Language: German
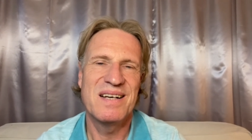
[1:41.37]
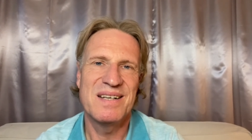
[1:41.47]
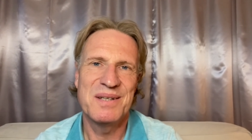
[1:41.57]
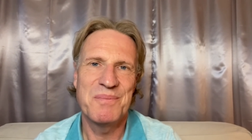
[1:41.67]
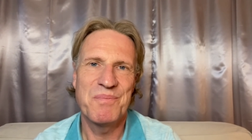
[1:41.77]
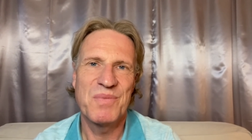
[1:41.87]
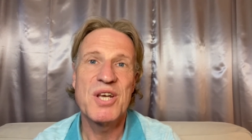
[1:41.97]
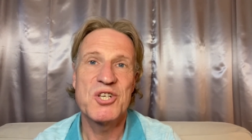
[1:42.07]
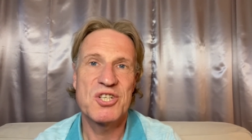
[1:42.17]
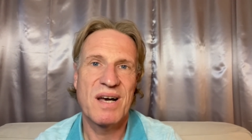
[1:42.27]
ähm,
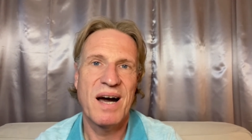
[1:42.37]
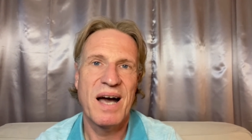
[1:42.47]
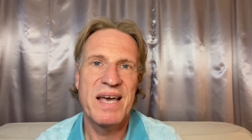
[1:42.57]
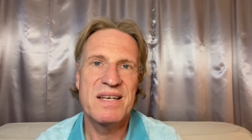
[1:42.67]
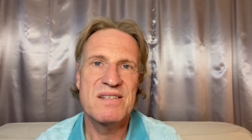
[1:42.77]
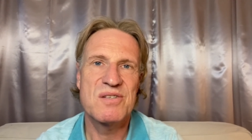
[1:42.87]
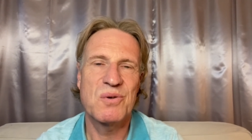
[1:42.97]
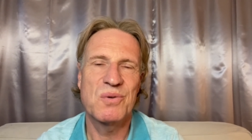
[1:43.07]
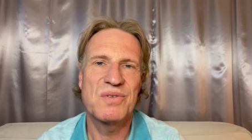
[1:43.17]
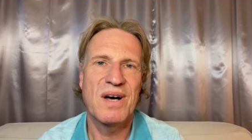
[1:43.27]
streichst
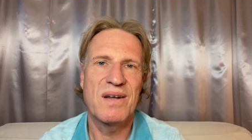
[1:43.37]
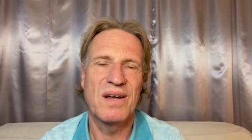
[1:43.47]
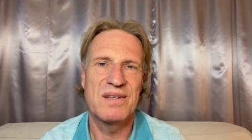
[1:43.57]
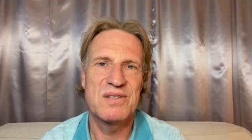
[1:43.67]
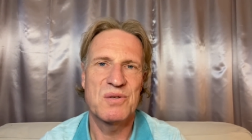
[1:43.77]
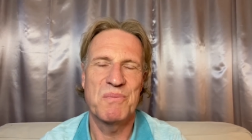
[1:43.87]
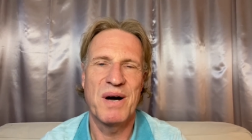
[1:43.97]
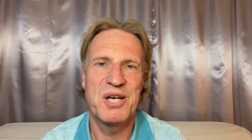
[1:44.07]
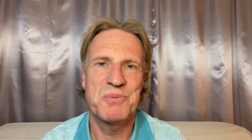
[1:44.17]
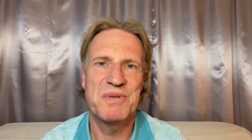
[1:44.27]
und da dann zum
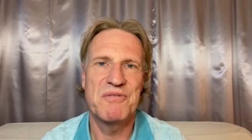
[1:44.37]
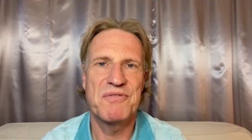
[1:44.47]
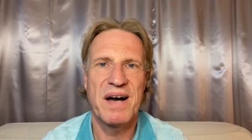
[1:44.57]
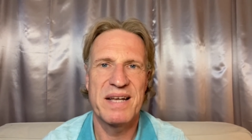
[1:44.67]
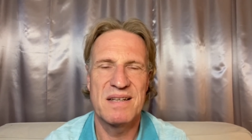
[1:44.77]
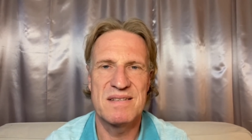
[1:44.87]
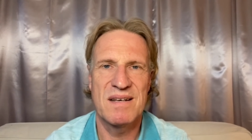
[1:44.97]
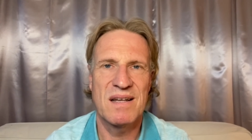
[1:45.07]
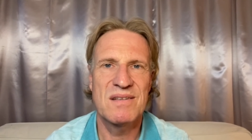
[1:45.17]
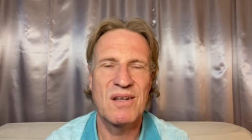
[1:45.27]
Beispiel feinen
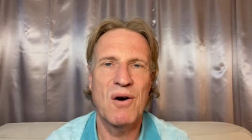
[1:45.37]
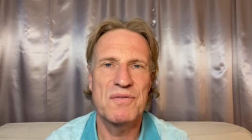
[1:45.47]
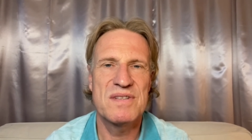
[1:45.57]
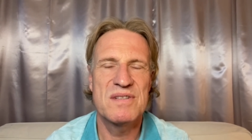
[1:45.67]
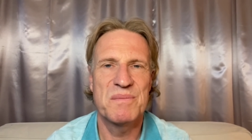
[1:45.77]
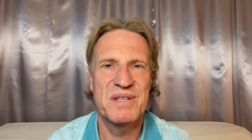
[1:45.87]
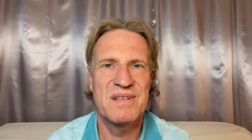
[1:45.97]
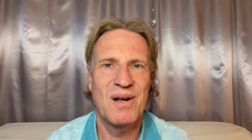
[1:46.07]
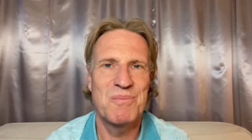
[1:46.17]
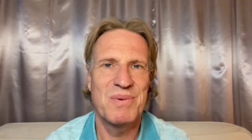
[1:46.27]
Sand auf diese
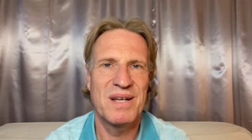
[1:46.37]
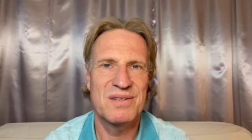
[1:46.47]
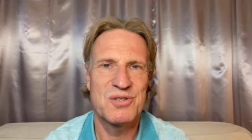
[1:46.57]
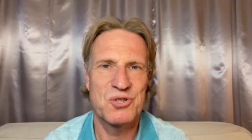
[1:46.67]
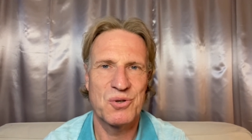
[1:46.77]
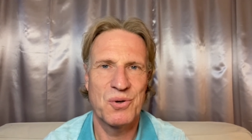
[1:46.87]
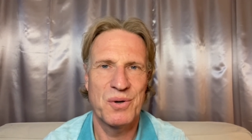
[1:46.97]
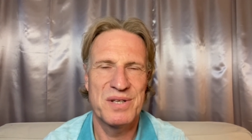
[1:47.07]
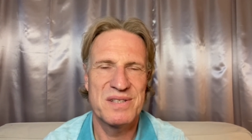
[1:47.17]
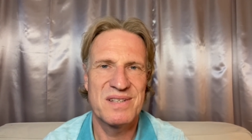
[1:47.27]
Metallplatte
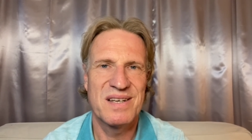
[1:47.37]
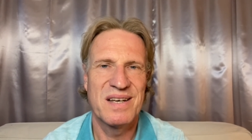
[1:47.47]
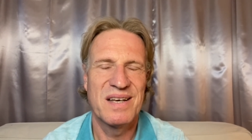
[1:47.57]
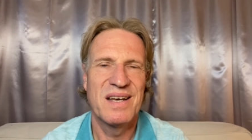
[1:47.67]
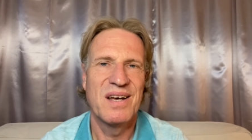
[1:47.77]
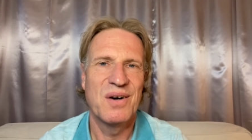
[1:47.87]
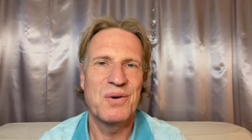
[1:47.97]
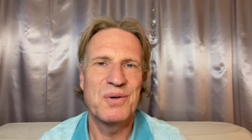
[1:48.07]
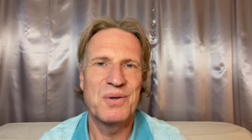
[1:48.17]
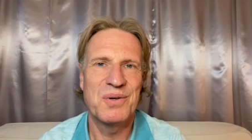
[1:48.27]
streust
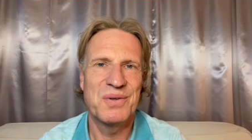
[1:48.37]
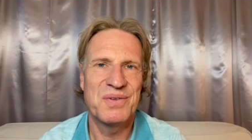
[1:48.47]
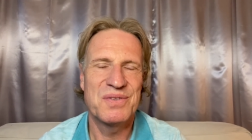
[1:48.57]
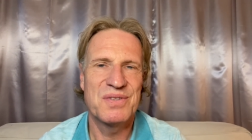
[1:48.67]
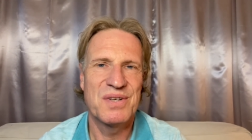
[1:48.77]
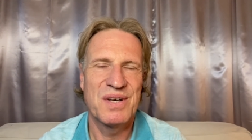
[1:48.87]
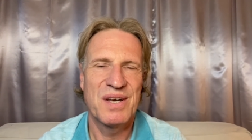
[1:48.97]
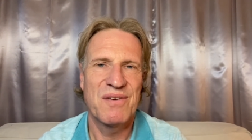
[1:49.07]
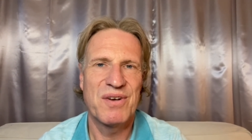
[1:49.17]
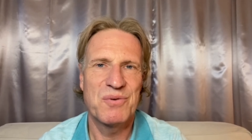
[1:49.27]
und
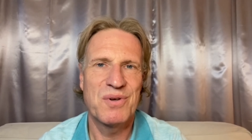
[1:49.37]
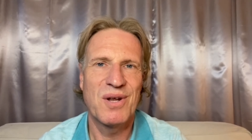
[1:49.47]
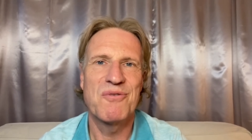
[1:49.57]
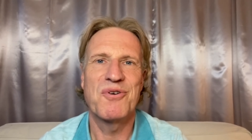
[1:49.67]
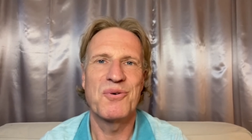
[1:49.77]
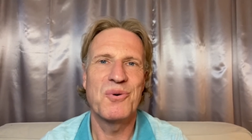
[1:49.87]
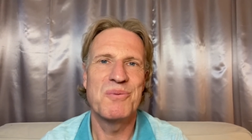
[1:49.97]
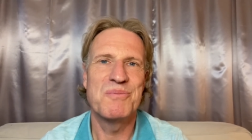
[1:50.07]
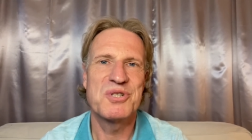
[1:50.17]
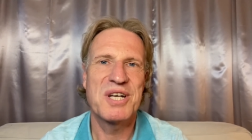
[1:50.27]
wenn du dann von
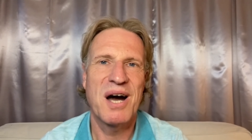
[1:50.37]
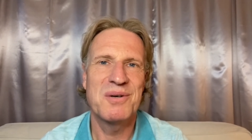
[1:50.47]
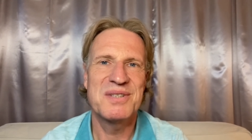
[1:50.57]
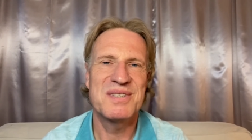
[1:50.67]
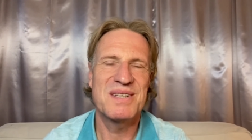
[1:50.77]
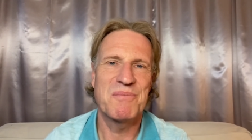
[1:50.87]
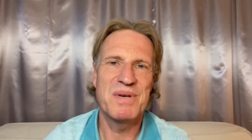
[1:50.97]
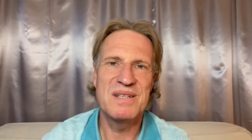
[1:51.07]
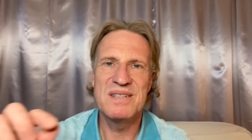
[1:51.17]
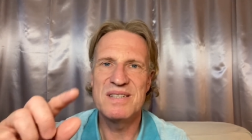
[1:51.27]
oben schaust,
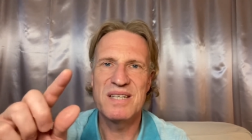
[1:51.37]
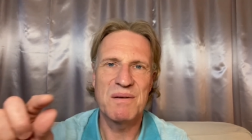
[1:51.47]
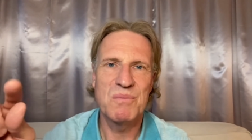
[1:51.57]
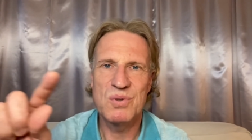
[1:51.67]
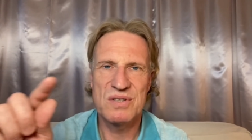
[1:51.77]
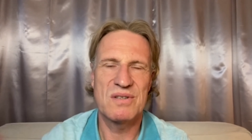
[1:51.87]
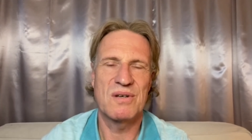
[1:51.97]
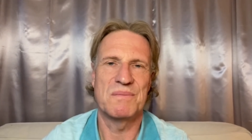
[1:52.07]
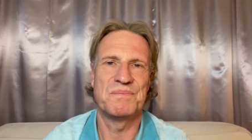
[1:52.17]
bilden sich Muster.